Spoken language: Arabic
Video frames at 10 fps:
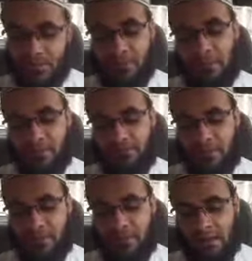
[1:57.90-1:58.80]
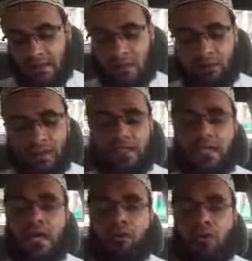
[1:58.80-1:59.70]
طبعا سوف
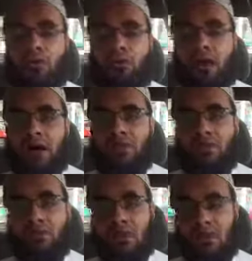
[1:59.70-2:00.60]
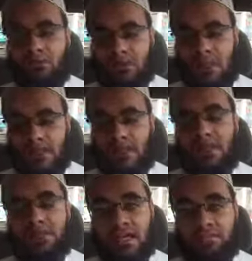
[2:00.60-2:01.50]
نتناول بعض النقاط في هذا
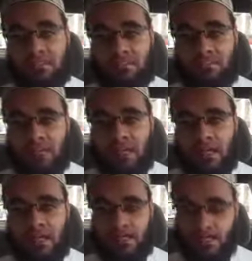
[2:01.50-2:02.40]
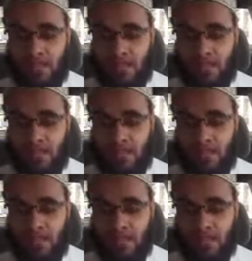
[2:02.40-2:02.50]
الكتاب إن